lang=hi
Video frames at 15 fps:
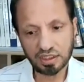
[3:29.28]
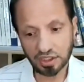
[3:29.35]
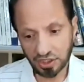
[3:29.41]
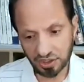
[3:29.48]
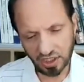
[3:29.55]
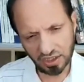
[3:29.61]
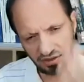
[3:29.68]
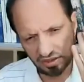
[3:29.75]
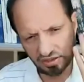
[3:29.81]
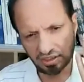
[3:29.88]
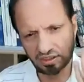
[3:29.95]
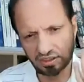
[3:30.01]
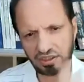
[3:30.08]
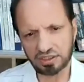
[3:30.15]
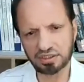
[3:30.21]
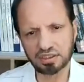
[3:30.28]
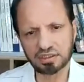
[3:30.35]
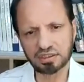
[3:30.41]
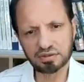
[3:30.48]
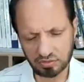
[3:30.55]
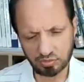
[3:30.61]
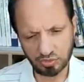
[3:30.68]
इंडिया से चल रही
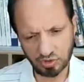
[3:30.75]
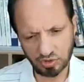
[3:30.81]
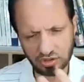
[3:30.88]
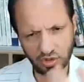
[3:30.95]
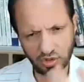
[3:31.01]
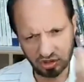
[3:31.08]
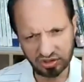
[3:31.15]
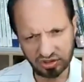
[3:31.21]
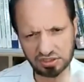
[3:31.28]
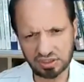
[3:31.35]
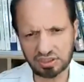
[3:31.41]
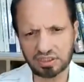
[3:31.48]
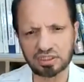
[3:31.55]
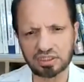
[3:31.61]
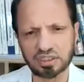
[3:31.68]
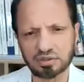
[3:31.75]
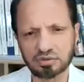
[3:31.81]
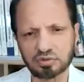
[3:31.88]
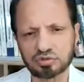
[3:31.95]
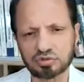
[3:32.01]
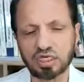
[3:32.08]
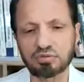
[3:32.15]
है मुगल दौर से चल रही है
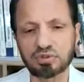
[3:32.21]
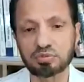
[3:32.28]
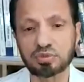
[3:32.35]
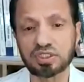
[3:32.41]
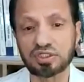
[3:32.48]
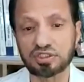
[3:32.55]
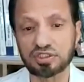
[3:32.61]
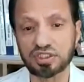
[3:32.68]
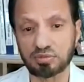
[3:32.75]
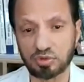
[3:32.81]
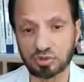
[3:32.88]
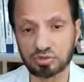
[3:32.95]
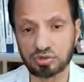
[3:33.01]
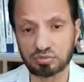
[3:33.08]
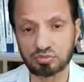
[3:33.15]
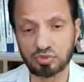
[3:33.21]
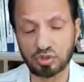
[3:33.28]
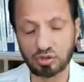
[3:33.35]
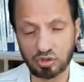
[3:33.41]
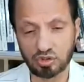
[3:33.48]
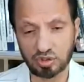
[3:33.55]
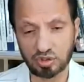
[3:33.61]
उसका नतीजा भुगत
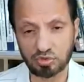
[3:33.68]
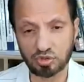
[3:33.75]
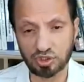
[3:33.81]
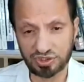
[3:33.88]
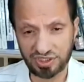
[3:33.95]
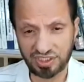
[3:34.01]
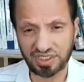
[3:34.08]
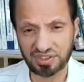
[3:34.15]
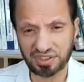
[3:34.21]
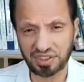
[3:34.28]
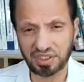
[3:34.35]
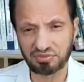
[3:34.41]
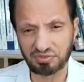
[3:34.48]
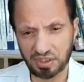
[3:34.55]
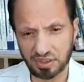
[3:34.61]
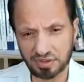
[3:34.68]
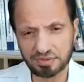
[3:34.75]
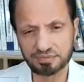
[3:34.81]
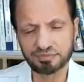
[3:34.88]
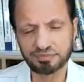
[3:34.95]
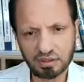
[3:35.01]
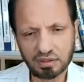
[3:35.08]
मुगलों ने भुगत लिया था ना वहाँ
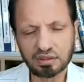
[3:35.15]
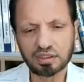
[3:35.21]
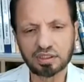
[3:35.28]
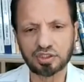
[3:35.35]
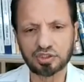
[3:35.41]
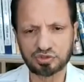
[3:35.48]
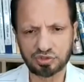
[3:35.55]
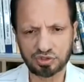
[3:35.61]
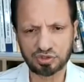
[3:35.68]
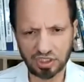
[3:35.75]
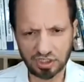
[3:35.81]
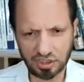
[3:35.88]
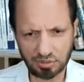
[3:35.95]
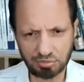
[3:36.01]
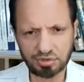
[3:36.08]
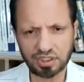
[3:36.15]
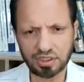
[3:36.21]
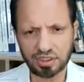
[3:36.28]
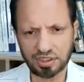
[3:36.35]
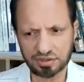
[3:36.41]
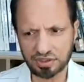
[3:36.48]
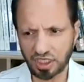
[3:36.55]
ईस्ट इंडिया
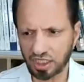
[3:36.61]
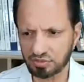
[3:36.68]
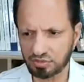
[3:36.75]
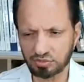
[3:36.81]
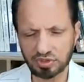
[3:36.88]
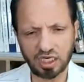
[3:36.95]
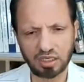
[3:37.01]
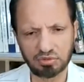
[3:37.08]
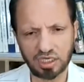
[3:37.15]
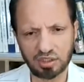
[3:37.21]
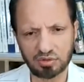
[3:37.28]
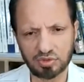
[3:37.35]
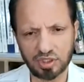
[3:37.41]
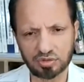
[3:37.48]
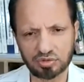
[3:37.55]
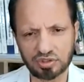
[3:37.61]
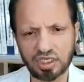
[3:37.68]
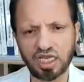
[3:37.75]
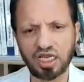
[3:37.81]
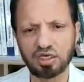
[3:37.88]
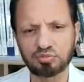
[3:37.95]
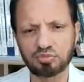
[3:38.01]
कंपनी के साथ मुकाबला हुआ तो
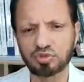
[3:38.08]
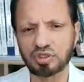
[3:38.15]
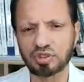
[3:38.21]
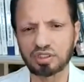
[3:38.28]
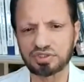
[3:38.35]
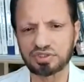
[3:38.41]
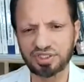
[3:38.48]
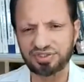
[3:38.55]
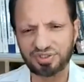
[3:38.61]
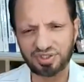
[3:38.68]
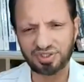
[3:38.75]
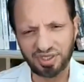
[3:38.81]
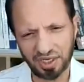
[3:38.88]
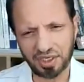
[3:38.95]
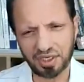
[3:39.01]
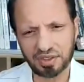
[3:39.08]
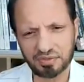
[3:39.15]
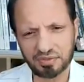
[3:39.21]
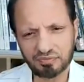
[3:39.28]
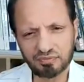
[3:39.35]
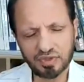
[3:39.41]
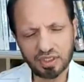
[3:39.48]
क्या मुगल शिकस्त खा गए
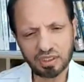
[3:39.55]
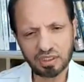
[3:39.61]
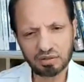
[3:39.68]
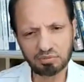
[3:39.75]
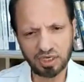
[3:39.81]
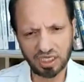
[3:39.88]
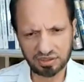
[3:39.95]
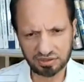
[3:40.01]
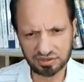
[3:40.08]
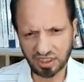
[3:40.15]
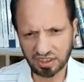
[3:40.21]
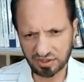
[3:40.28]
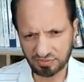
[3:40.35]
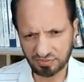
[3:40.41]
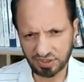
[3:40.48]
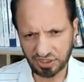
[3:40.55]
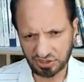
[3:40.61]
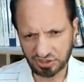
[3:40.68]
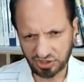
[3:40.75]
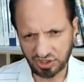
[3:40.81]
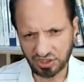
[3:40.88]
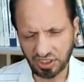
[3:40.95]
बादशाह जफर के
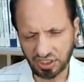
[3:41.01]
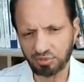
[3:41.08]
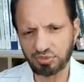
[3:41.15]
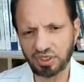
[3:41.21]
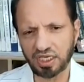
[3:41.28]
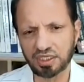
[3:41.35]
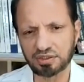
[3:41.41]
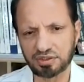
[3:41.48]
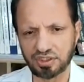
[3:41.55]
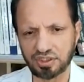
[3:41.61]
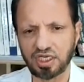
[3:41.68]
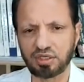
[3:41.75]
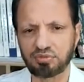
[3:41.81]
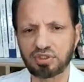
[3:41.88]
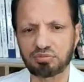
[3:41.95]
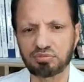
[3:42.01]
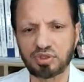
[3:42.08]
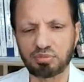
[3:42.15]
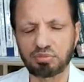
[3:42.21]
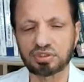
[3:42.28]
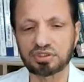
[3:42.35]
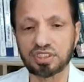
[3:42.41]
शेर काम आए ठीक है हमें
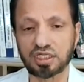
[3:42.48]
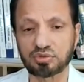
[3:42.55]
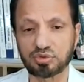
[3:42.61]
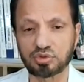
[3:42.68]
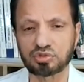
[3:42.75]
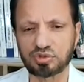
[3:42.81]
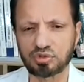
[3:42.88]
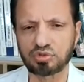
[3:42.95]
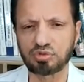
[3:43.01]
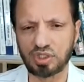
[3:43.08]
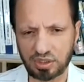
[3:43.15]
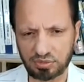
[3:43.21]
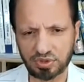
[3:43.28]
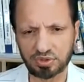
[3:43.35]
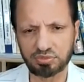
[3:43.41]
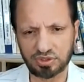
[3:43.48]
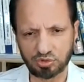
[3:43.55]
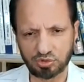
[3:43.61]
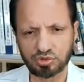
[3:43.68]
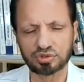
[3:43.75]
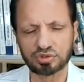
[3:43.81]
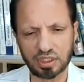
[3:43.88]
मोहब्बत है दुख तो हुआ हमें भी
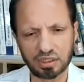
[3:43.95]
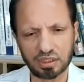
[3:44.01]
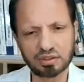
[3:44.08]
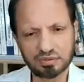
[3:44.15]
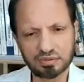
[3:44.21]
दुख होता है